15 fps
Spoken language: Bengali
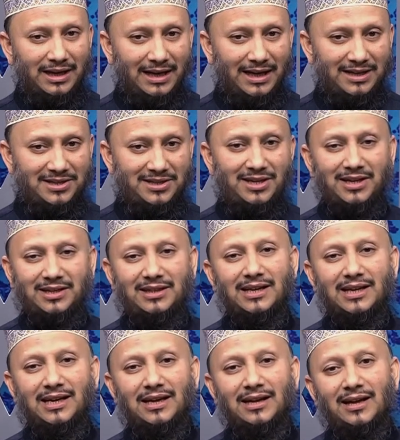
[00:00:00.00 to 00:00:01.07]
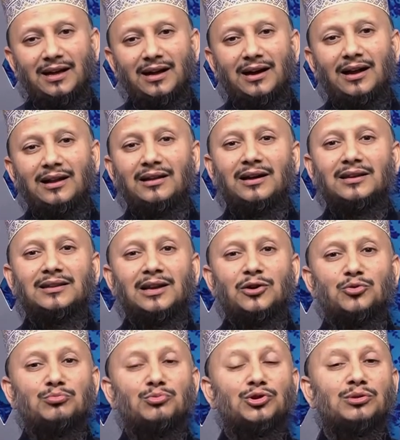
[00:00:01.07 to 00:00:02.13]
এই শিরিক থেকে আল্লাহ তালা
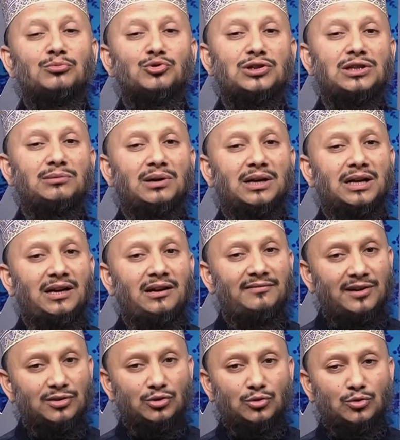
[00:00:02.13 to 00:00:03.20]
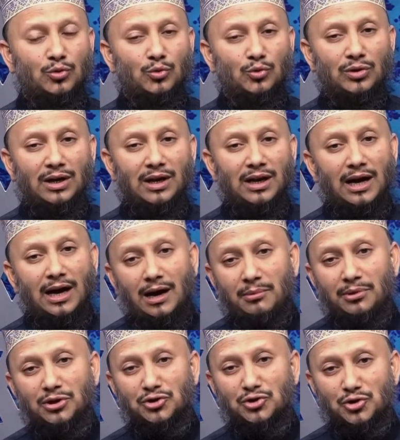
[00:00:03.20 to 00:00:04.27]
উম্মতে মুসলিমাকে হেফাজত করুন
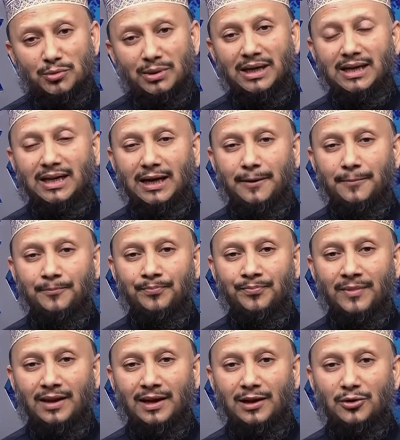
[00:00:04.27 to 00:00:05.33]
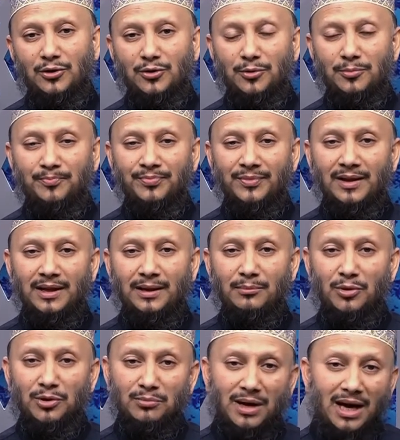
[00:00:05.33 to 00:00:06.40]
আমাদের সবাইকে এরকম
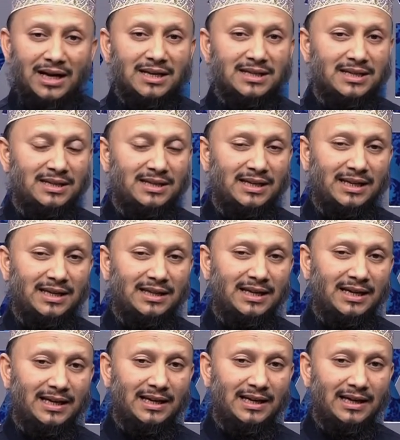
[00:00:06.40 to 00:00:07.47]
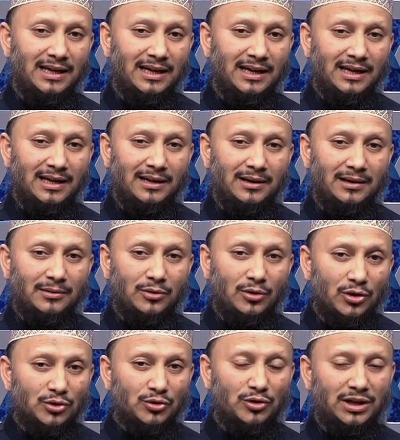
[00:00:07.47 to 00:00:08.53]
মনমানি জিন্দিগি থেকে
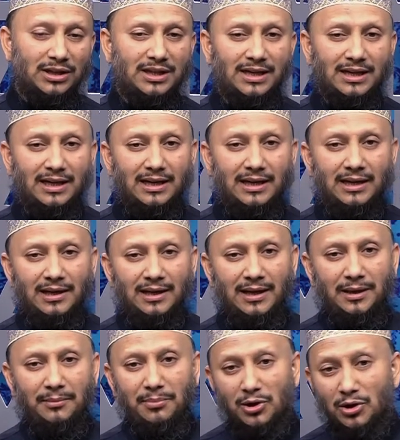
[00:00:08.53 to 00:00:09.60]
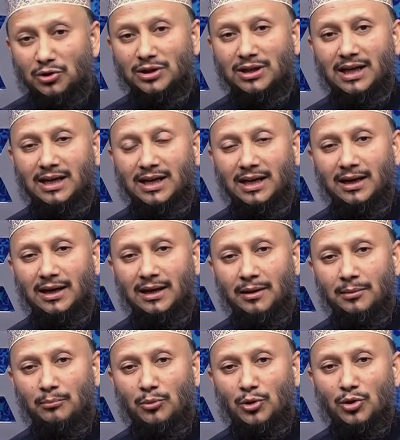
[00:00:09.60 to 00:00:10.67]
গ্রহণ করা থেকে বিরত থেকে
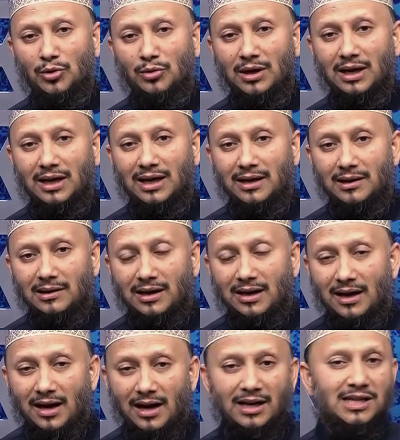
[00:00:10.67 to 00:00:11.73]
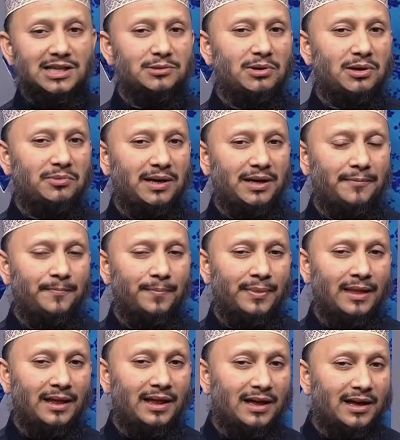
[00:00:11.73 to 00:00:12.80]
বরং খালেজভাবে
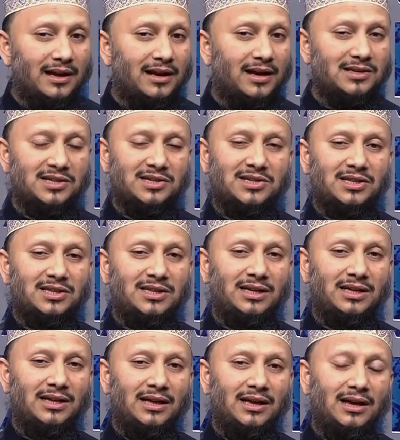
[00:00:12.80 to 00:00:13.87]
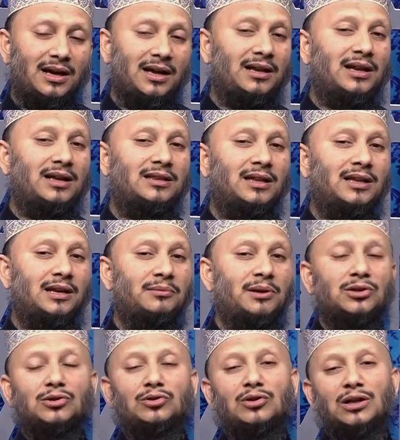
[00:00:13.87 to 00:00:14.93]
এখলাসের সাথে আল্লাহ তালার
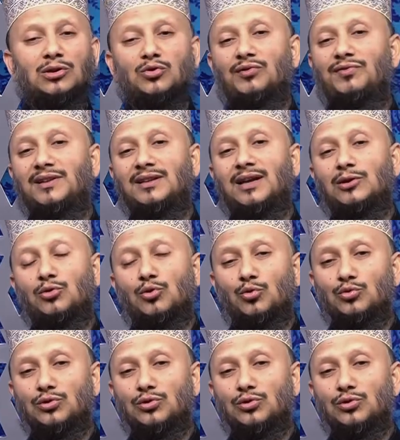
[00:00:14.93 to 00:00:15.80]
ইবাদত করার তৌফিক দান করুন